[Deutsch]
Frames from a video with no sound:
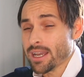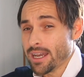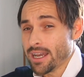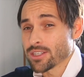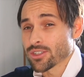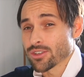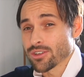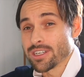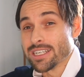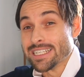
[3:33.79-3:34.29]

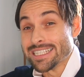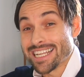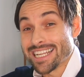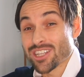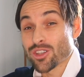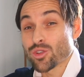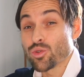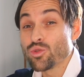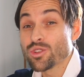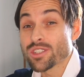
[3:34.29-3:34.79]
Also da
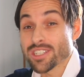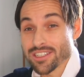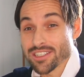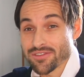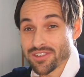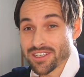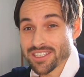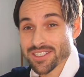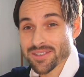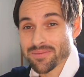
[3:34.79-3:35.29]
tut
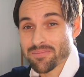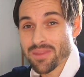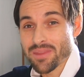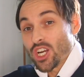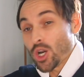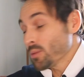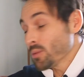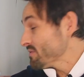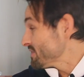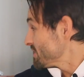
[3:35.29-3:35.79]
sich was.
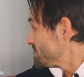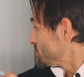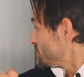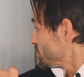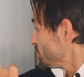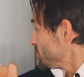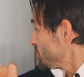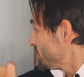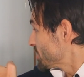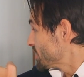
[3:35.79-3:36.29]
Kommen wir
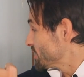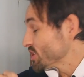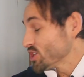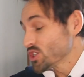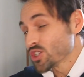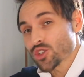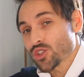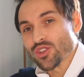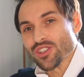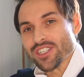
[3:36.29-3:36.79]
zurück
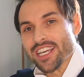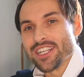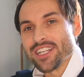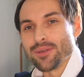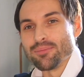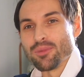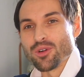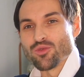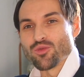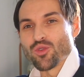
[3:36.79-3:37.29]
zu
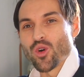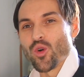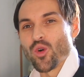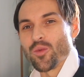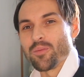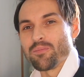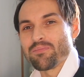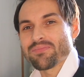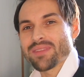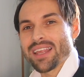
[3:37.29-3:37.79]
Sandy Monroe.